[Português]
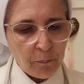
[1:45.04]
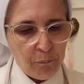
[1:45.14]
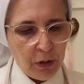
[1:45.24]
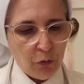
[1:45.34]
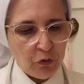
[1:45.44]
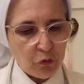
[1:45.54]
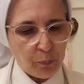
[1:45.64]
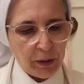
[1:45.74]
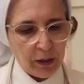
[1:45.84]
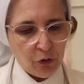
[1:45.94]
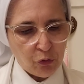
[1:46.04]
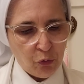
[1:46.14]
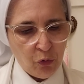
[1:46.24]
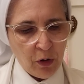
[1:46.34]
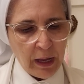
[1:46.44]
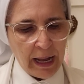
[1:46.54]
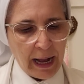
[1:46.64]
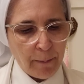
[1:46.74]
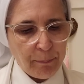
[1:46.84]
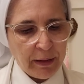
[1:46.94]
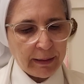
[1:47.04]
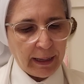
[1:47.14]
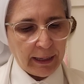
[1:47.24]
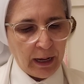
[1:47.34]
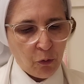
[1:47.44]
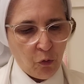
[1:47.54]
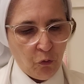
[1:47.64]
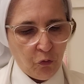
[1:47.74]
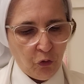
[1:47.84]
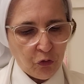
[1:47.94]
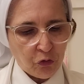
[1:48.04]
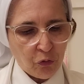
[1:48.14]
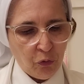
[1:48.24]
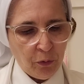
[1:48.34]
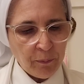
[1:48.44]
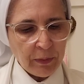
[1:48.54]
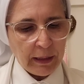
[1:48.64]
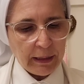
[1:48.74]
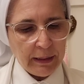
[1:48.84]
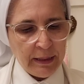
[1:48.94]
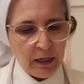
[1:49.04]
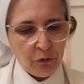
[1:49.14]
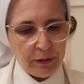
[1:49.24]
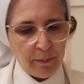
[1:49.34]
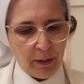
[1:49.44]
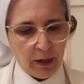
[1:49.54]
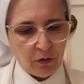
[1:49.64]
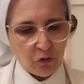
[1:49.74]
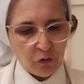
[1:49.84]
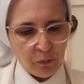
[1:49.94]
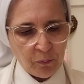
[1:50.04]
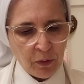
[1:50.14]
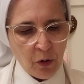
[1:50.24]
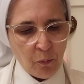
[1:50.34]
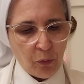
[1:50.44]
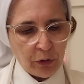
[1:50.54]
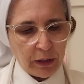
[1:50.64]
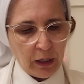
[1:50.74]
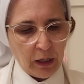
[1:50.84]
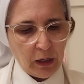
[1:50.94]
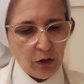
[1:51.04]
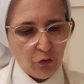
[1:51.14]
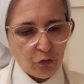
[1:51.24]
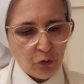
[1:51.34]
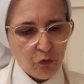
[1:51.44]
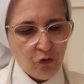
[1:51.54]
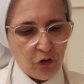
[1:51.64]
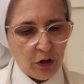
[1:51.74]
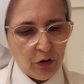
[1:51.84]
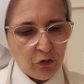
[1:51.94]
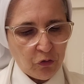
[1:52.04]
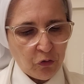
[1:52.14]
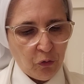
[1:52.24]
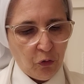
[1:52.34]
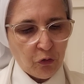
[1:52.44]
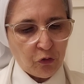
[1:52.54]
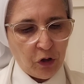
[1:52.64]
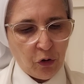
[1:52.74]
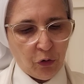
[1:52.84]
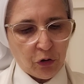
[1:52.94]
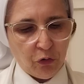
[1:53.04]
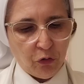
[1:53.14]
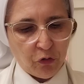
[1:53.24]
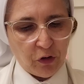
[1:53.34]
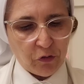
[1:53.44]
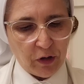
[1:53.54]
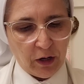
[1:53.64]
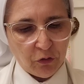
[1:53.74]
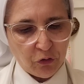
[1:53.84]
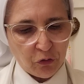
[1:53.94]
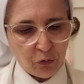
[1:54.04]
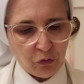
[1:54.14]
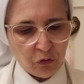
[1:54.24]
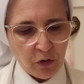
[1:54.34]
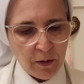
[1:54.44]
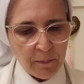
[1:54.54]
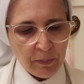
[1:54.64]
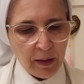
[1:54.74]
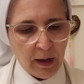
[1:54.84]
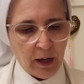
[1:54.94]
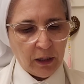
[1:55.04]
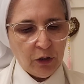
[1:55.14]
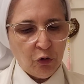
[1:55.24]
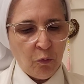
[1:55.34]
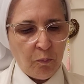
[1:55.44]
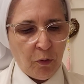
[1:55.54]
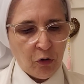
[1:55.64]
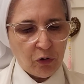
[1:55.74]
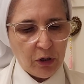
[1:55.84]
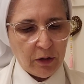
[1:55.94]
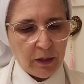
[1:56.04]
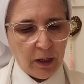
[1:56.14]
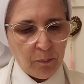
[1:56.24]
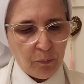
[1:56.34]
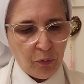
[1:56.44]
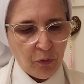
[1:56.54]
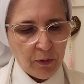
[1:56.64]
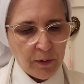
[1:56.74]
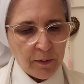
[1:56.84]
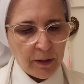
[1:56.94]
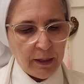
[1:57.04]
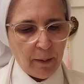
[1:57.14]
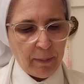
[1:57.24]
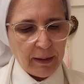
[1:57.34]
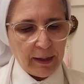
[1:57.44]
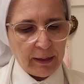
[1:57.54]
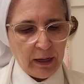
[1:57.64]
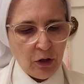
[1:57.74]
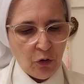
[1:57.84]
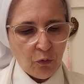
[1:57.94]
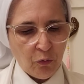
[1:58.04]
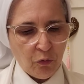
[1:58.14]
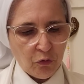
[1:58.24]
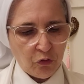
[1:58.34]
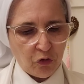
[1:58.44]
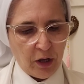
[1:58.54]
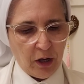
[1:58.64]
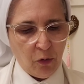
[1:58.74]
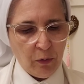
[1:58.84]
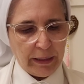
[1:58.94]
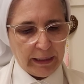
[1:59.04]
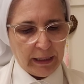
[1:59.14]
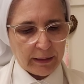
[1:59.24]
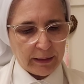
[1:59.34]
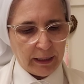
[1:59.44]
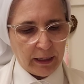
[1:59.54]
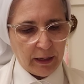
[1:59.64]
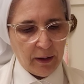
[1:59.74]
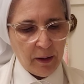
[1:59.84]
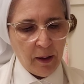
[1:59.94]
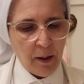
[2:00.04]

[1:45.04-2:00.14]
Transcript: meu espírito habitará convosco. Não temais, porque isto diz o Senhor dos exércitos: ainda um pouco de tempo e abalarei o céu e a terra,